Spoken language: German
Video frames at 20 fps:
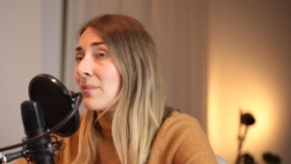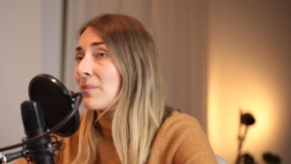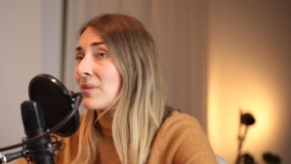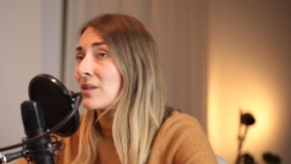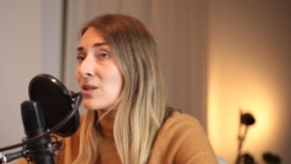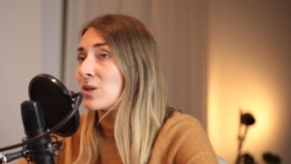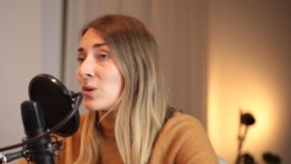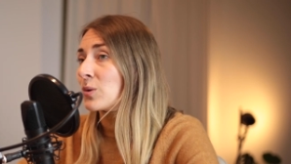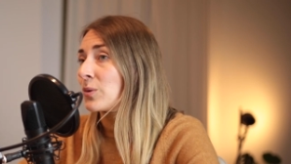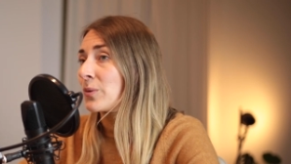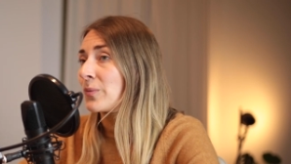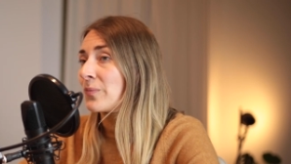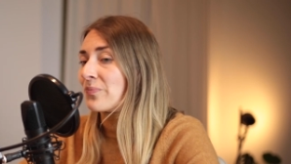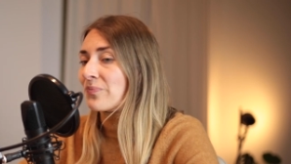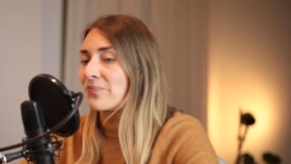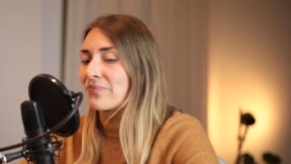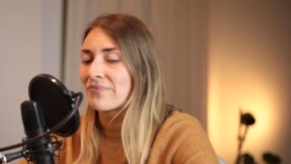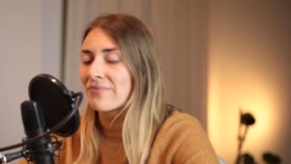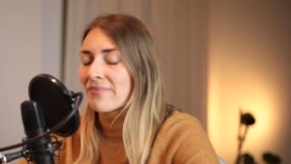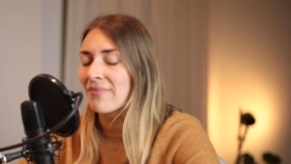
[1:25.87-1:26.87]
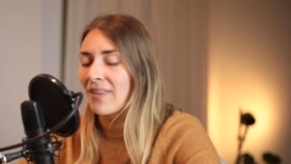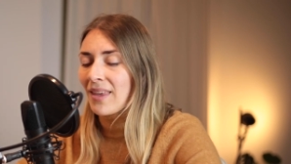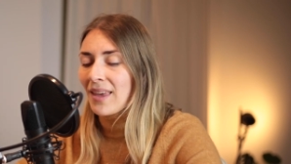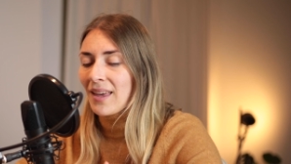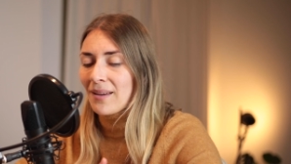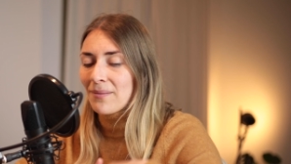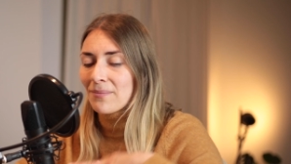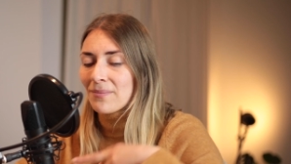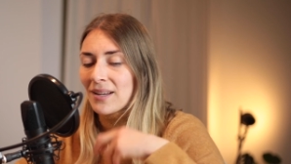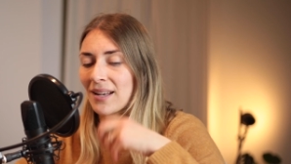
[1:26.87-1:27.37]
mit so einem
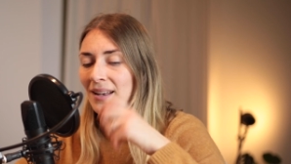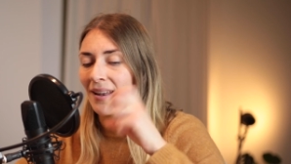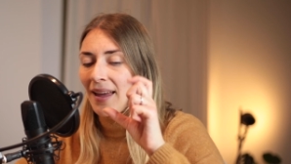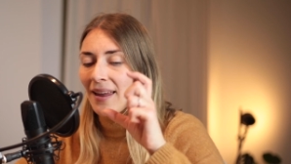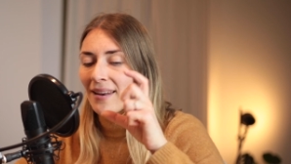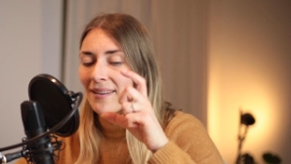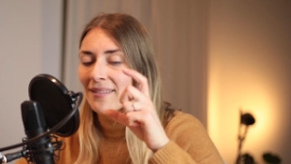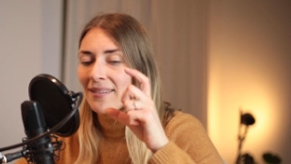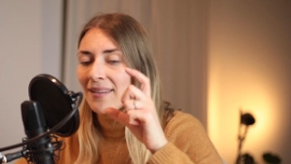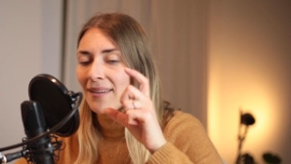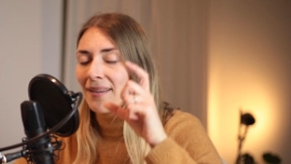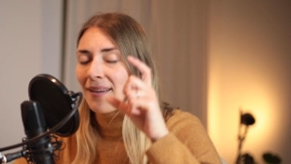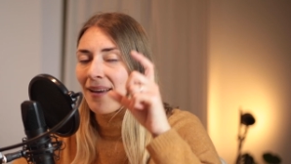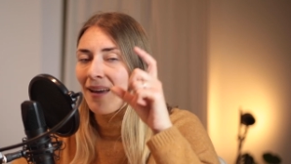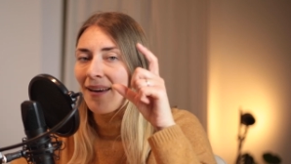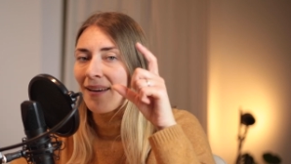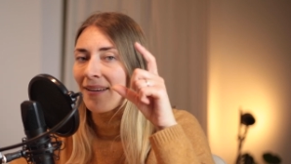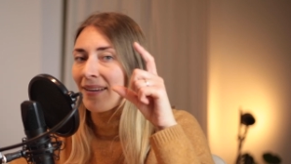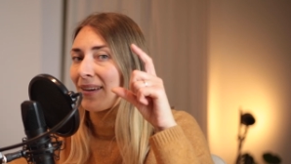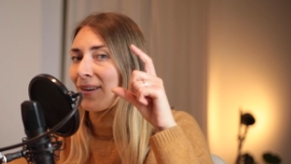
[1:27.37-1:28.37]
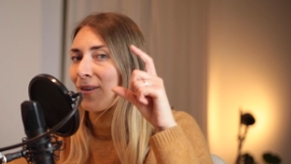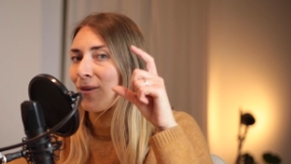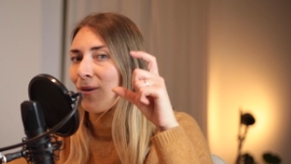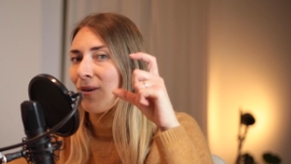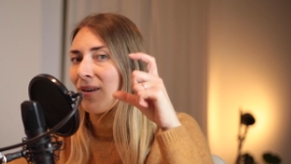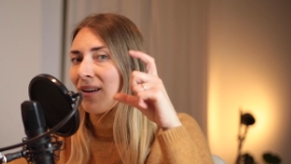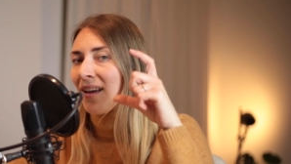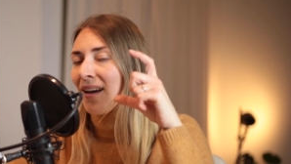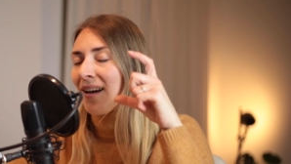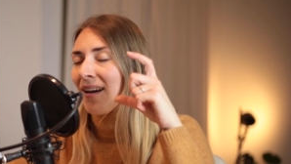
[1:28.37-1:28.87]
ähm, kleinen
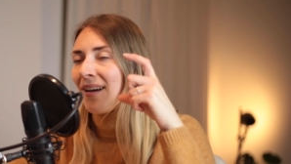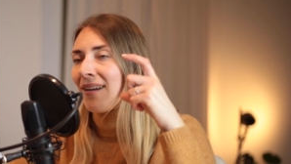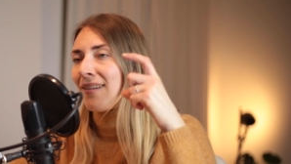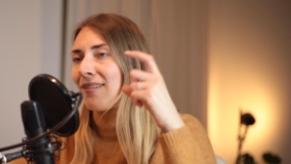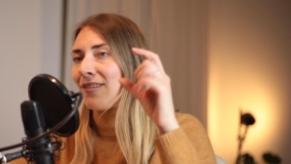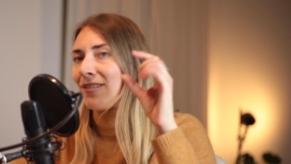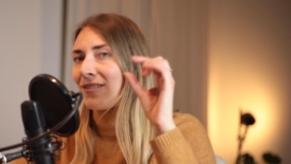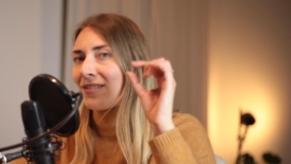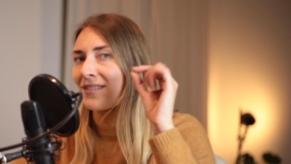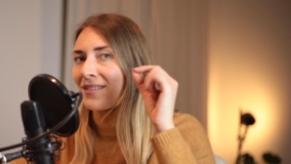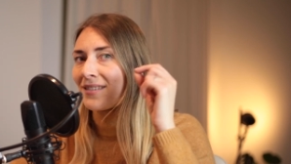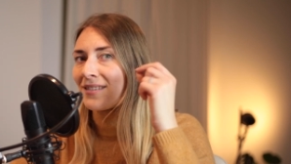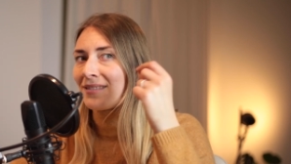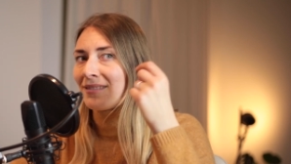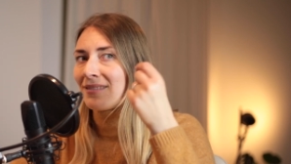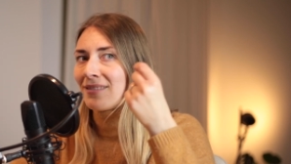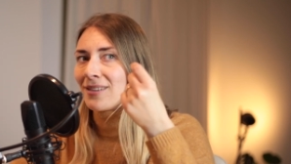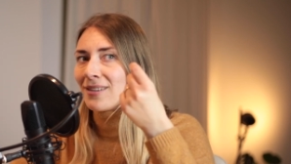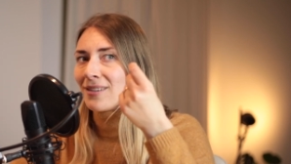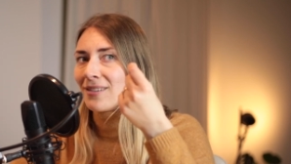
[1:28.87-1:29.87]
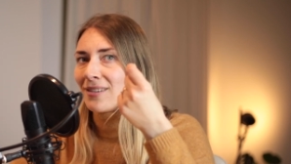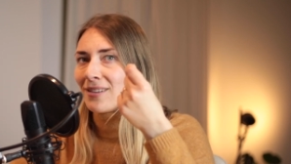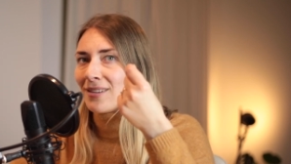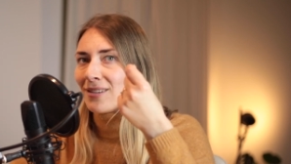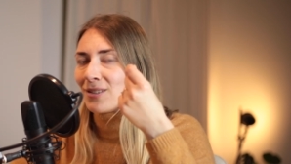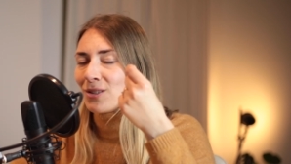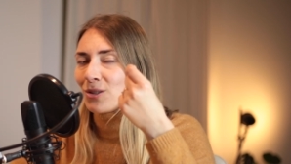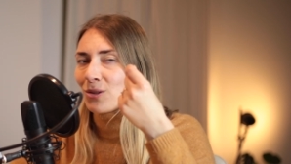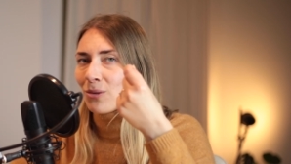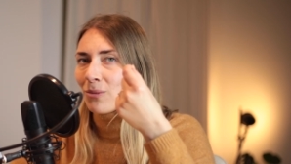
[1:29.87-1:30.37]
Rekorder und
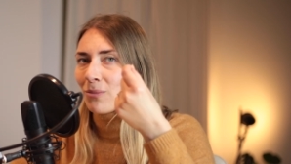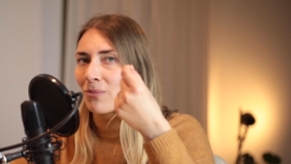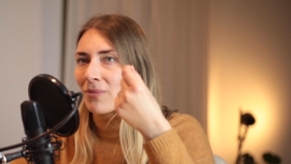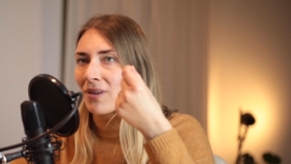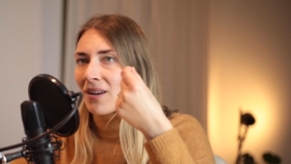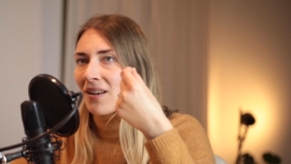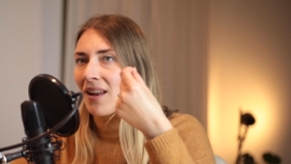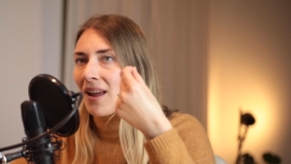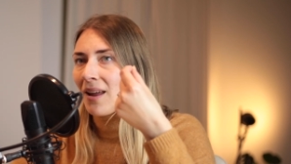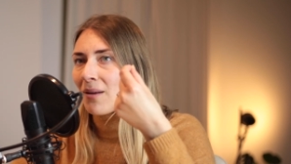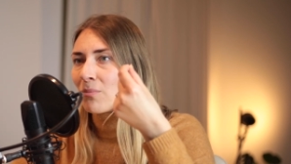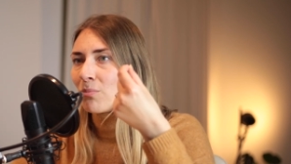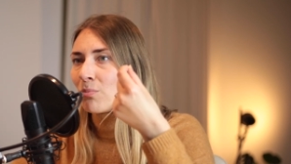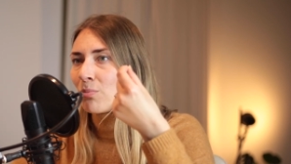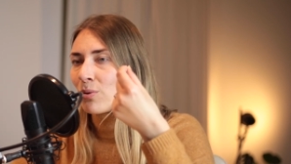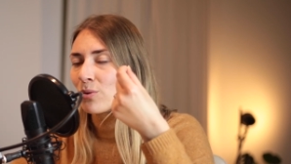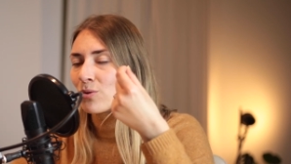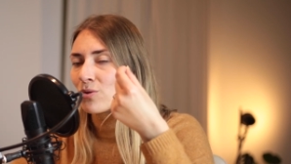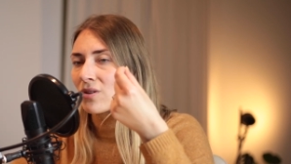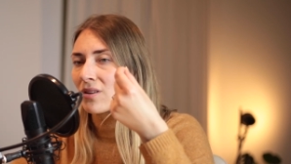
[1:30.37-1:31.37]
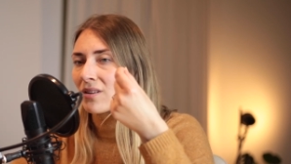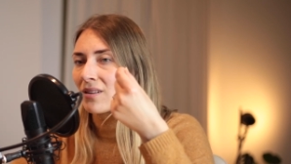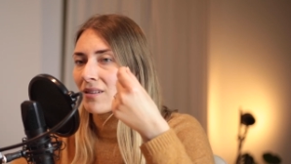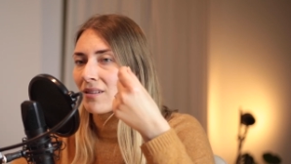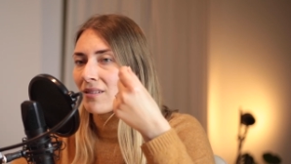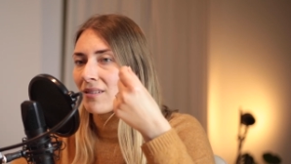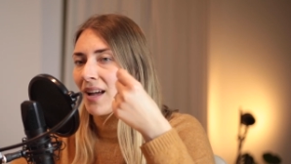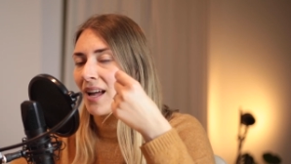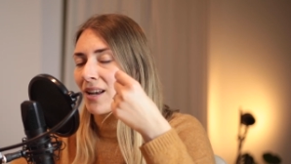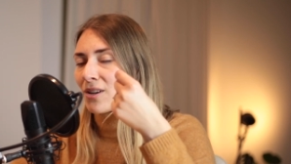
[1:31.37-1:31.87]
so einem kleinen
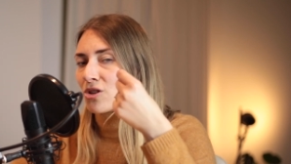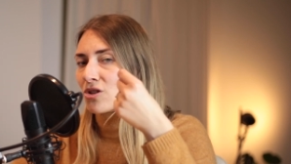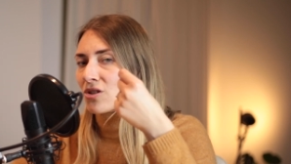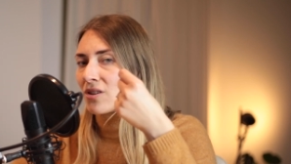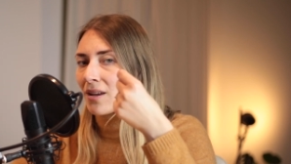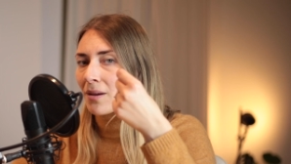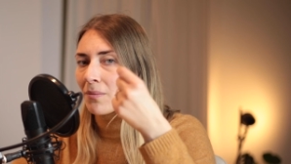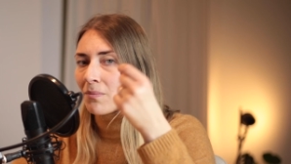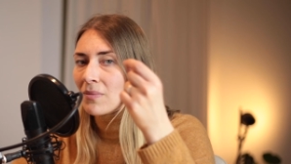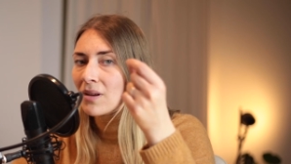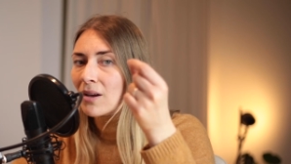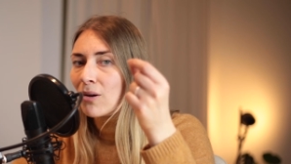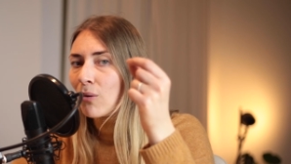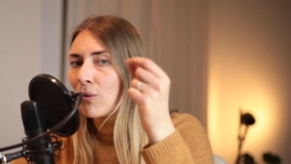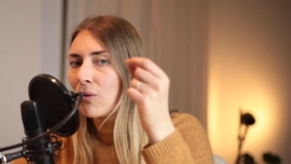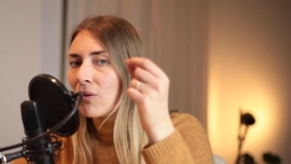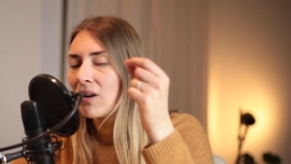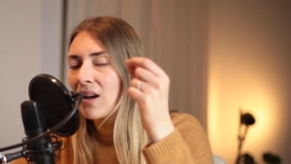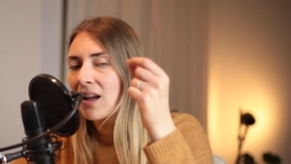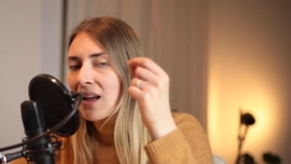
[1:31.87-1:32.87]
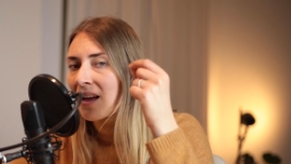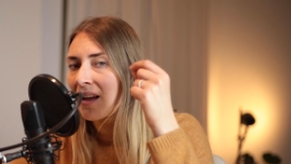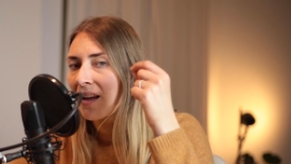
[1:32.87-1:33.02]
Puschel-Ansteckmikro,